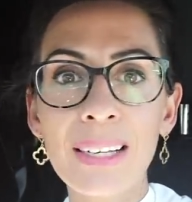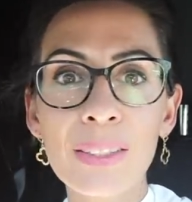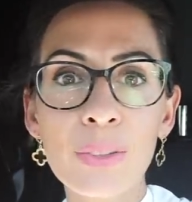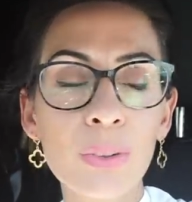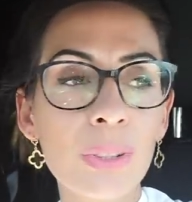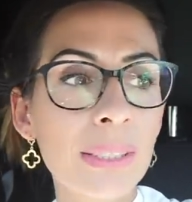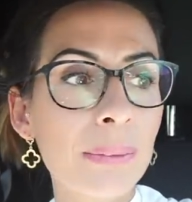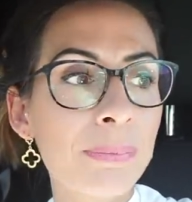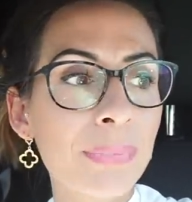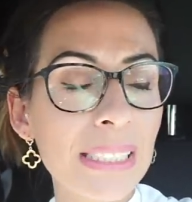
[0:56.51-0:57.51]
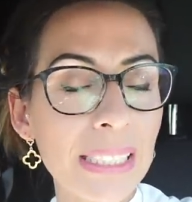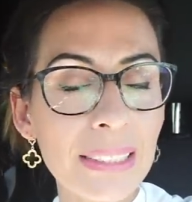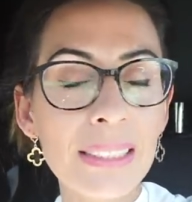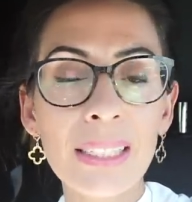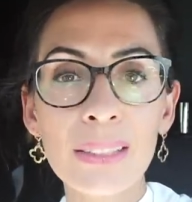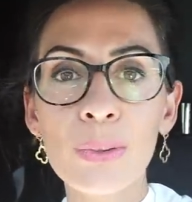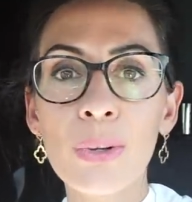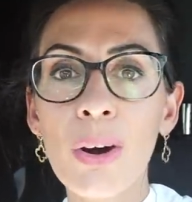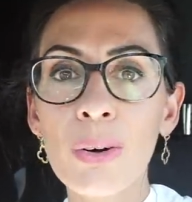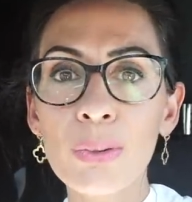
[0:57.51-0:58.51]
Also ähm, ich hatte dazu
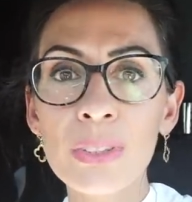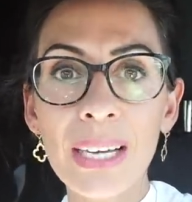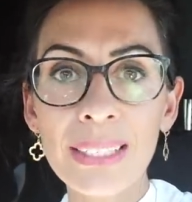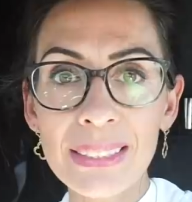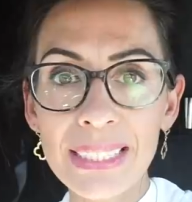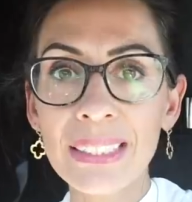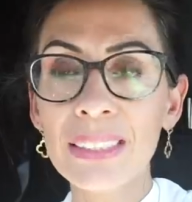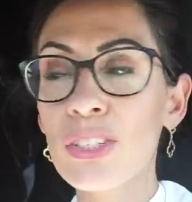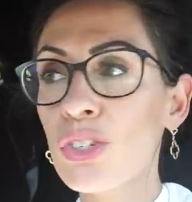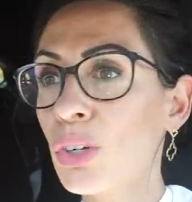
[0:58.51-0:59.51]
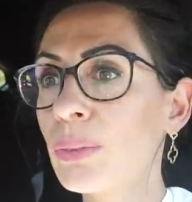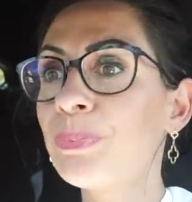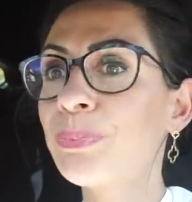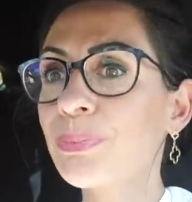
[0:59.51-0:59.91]
auch unsere Architektin schon